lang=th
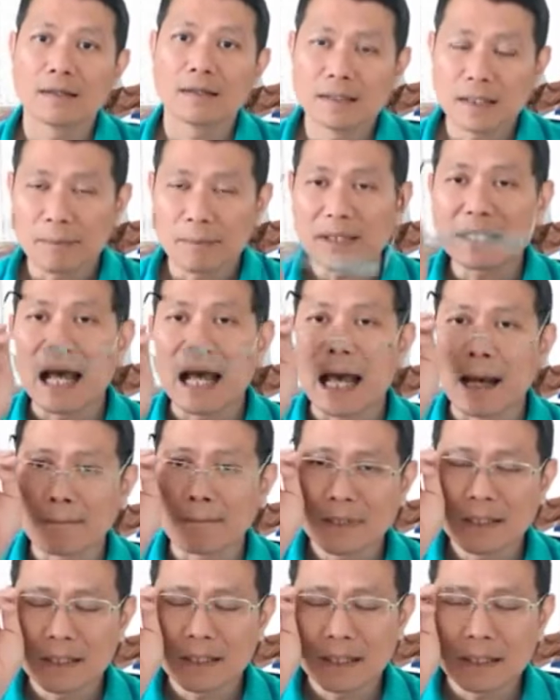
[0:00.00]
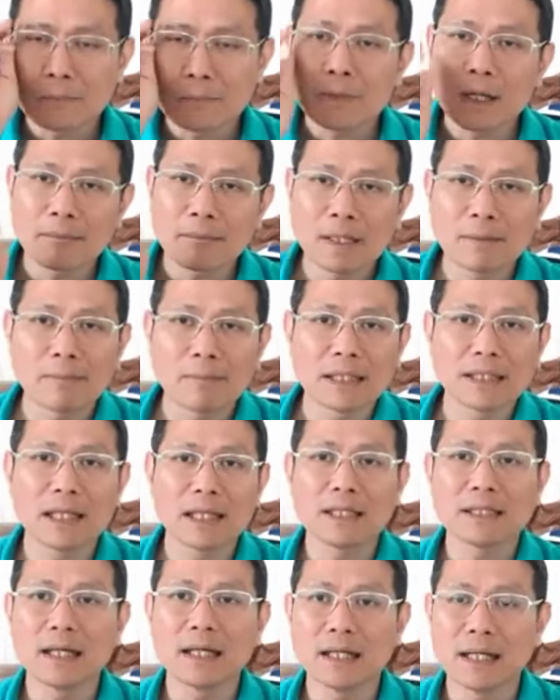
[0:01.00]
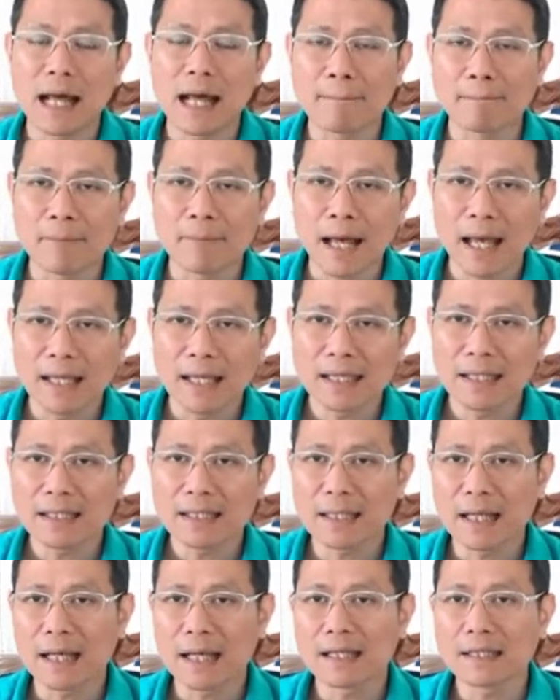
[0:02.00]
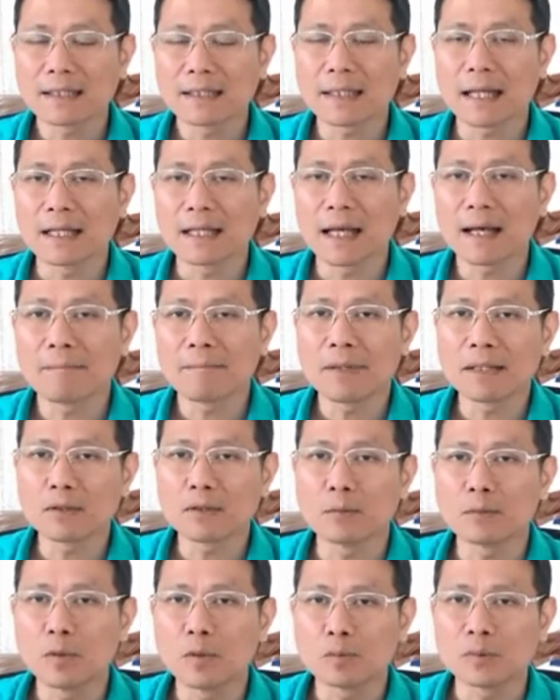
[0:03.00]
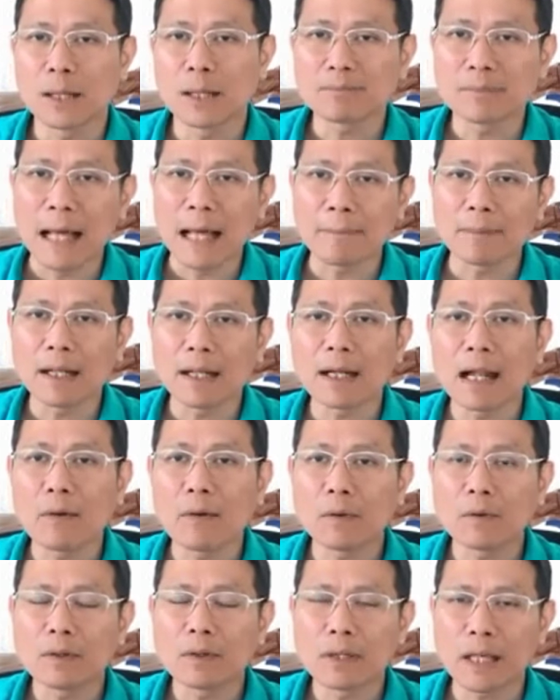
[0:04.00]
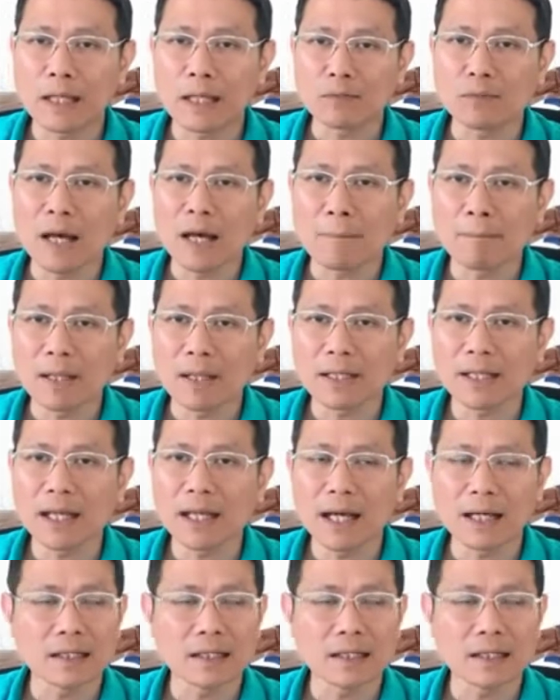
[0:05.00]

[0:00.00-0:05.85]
อย่าไปถามเลยว่ามันเป็นจิตเกิดดับไหมนะ แต่ถ้ามันตุบตุบตับตับแล้วเราเห็นความไม่เที่ยง